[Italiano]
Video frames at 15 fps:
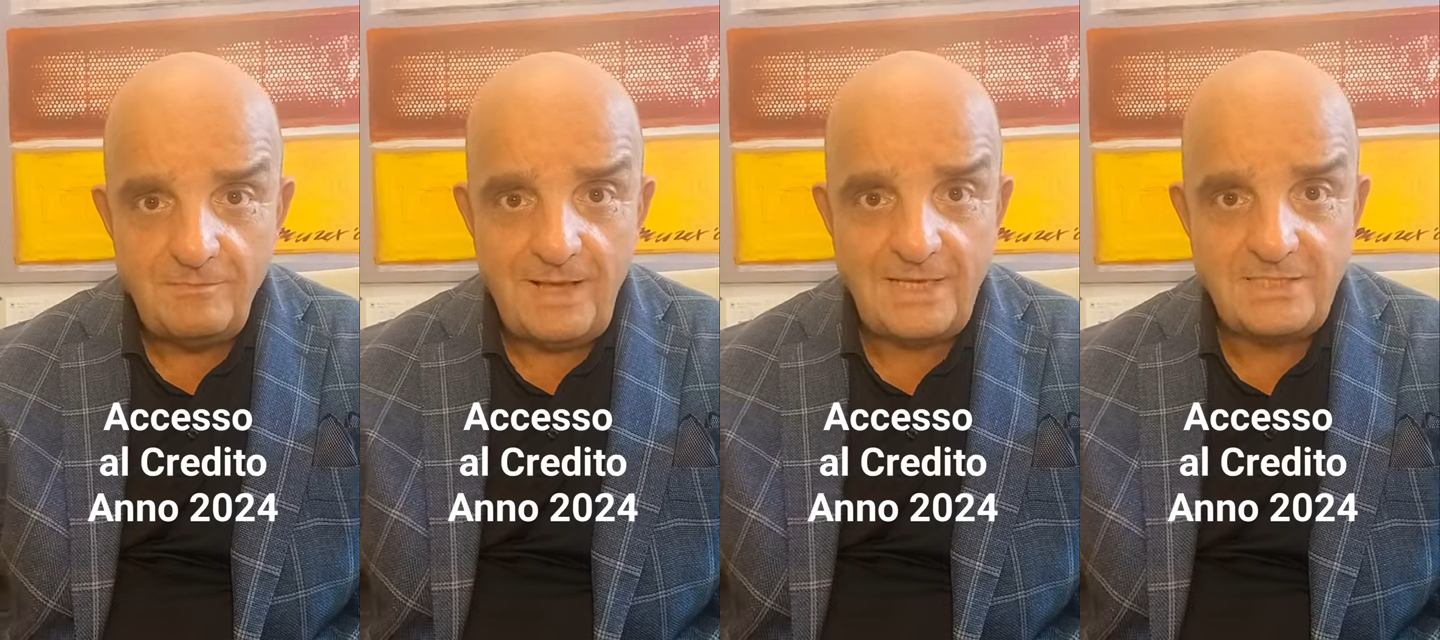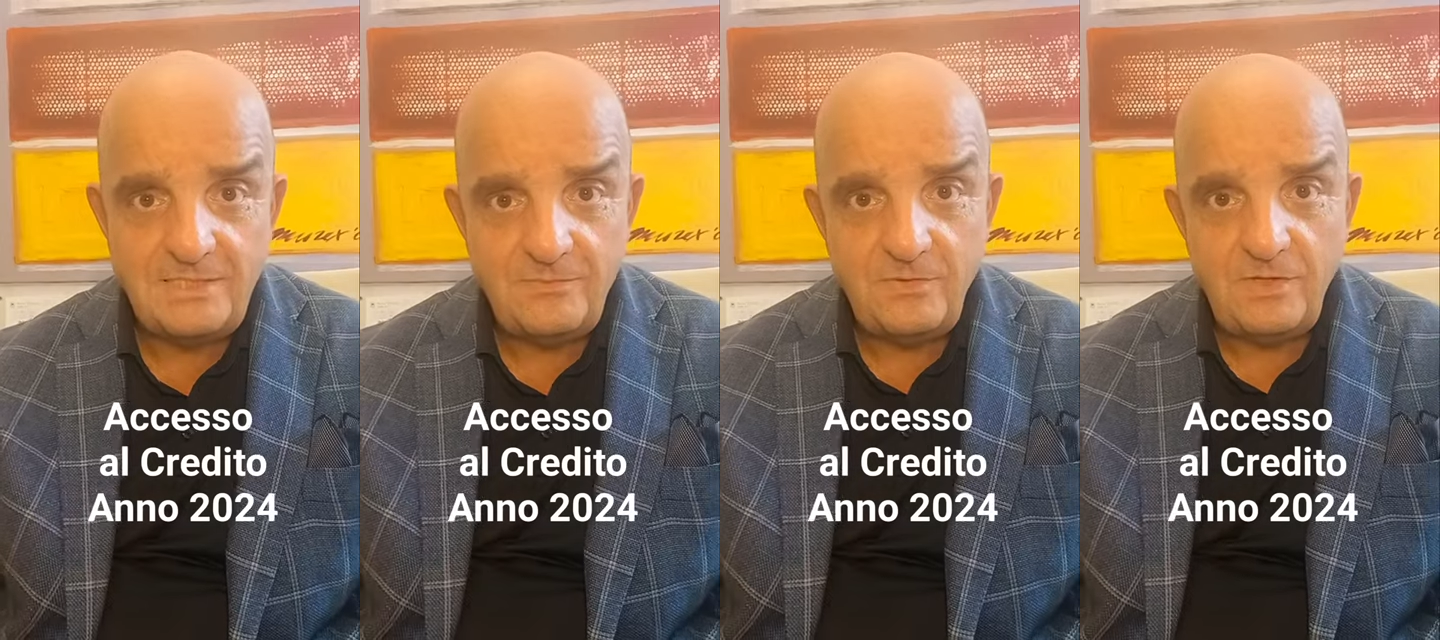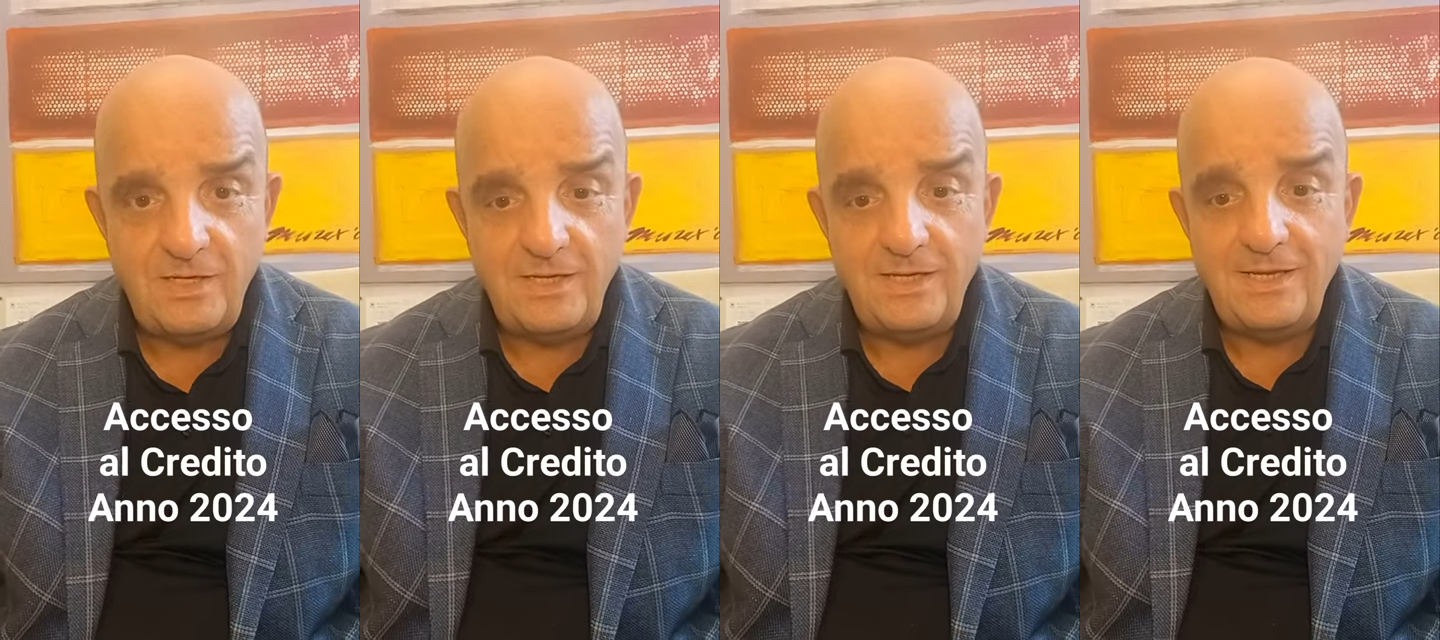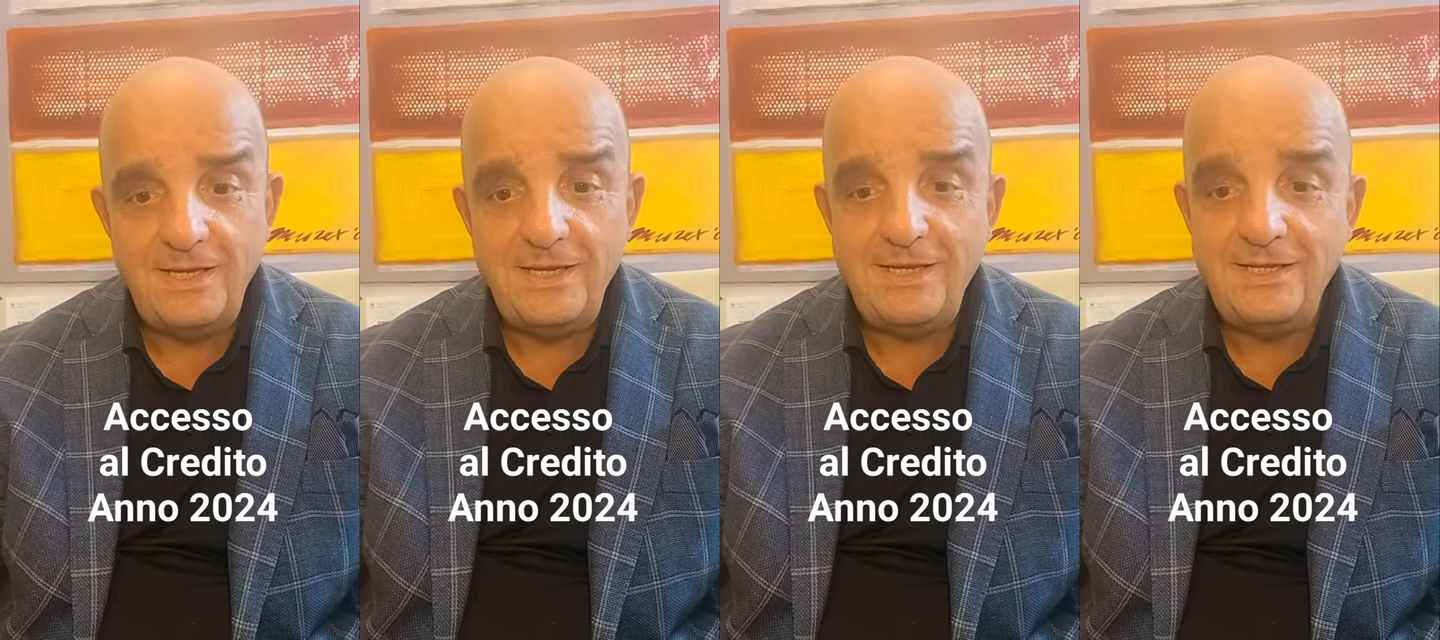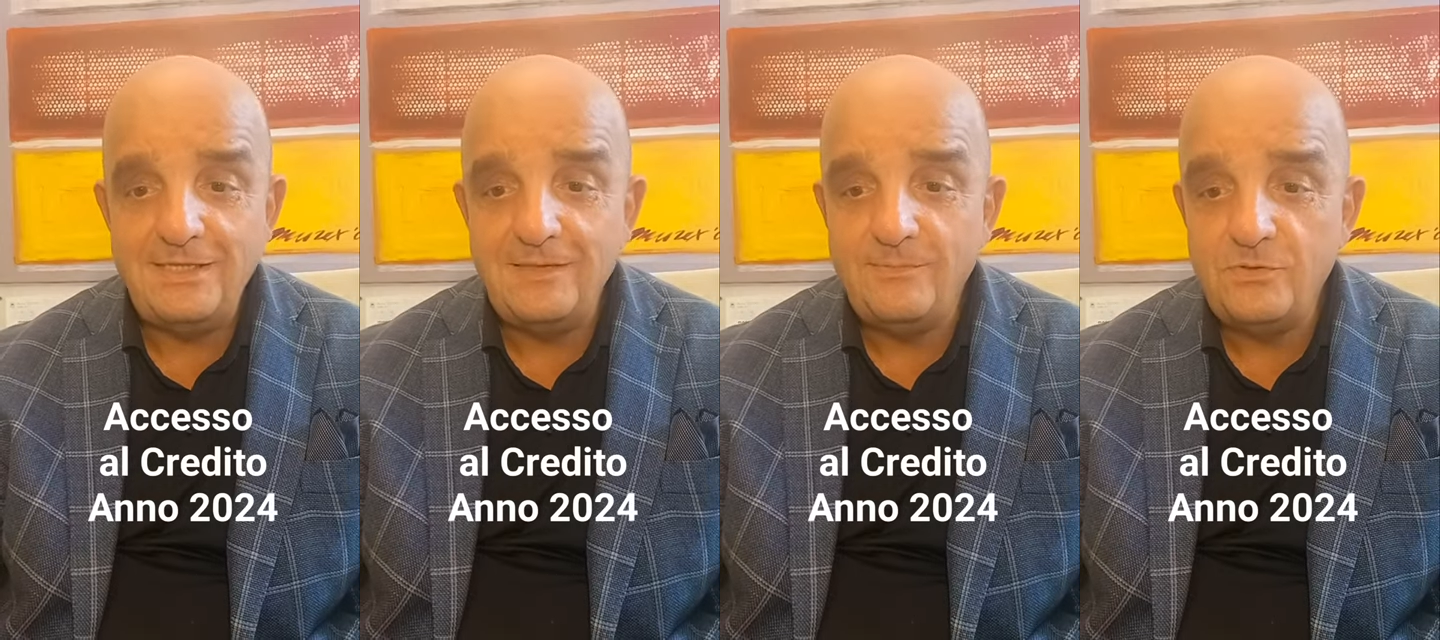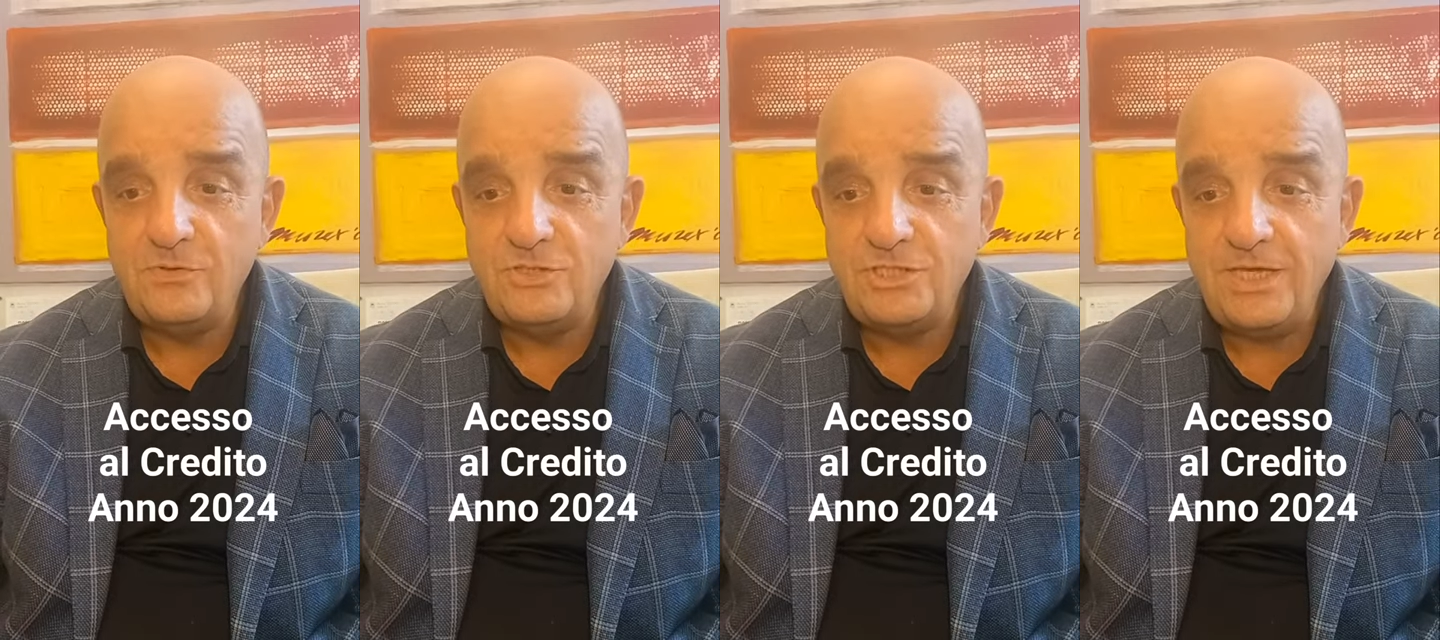massimo le, le, le
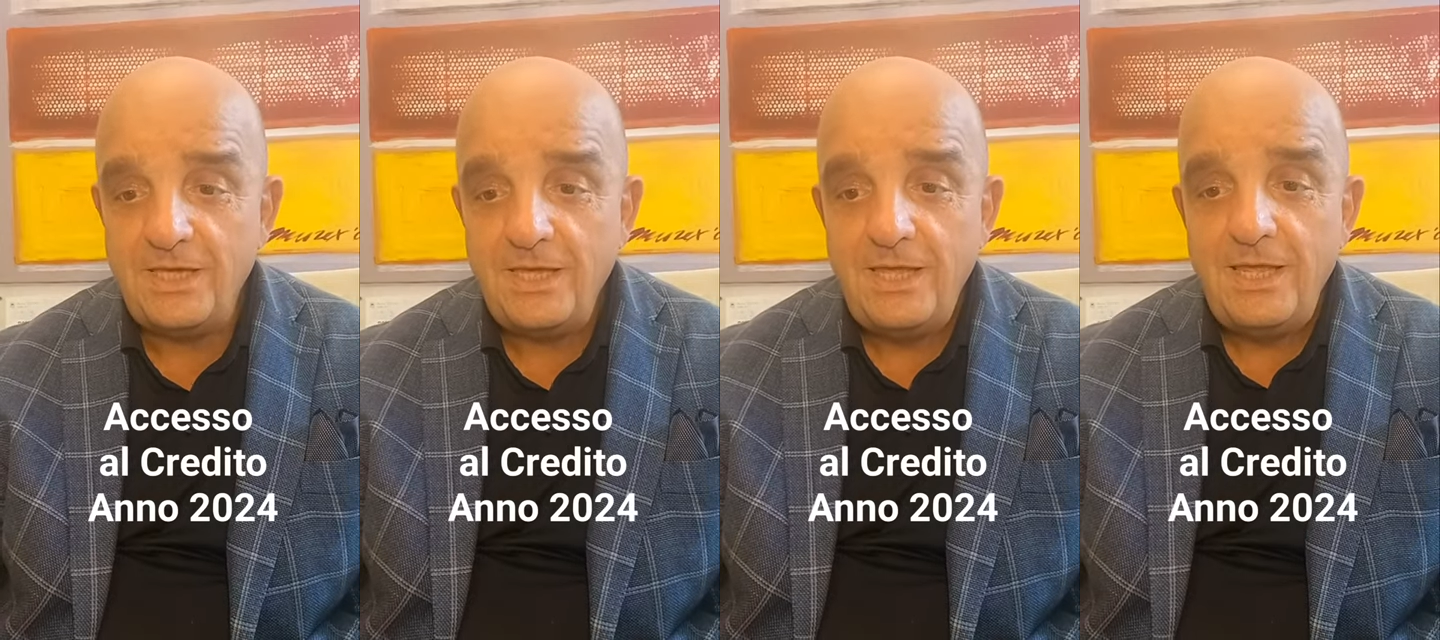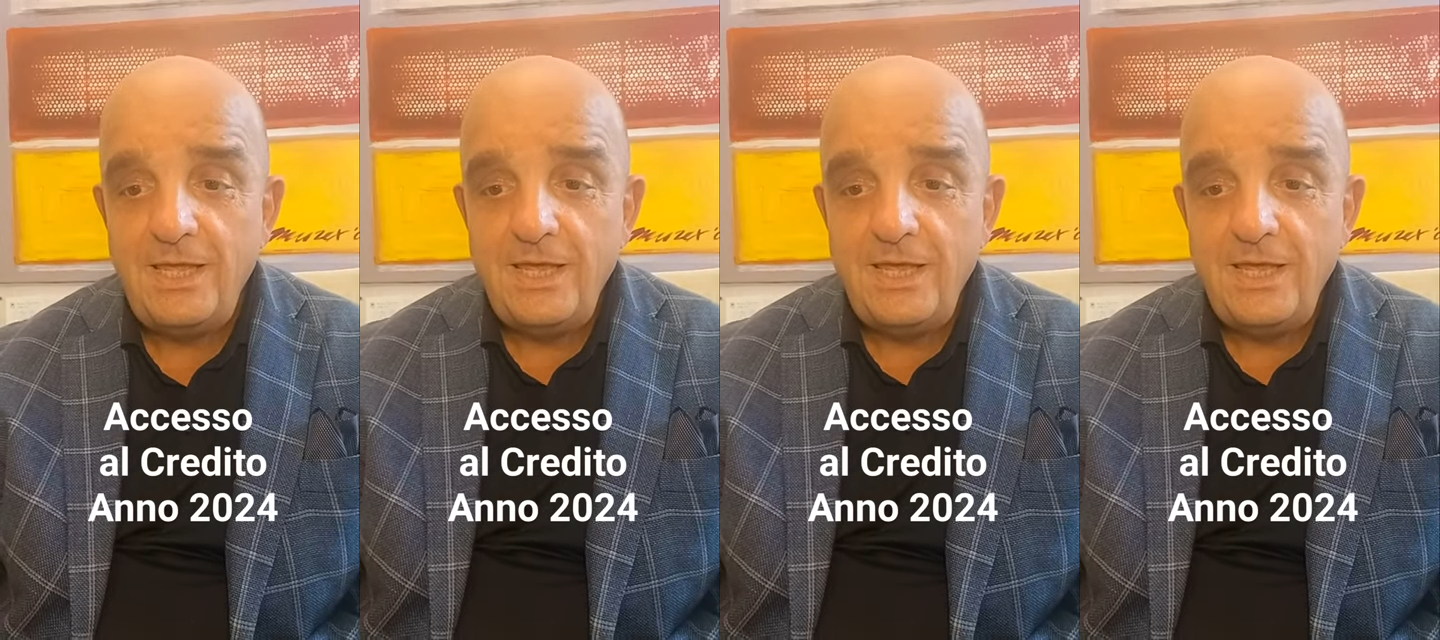tipologie.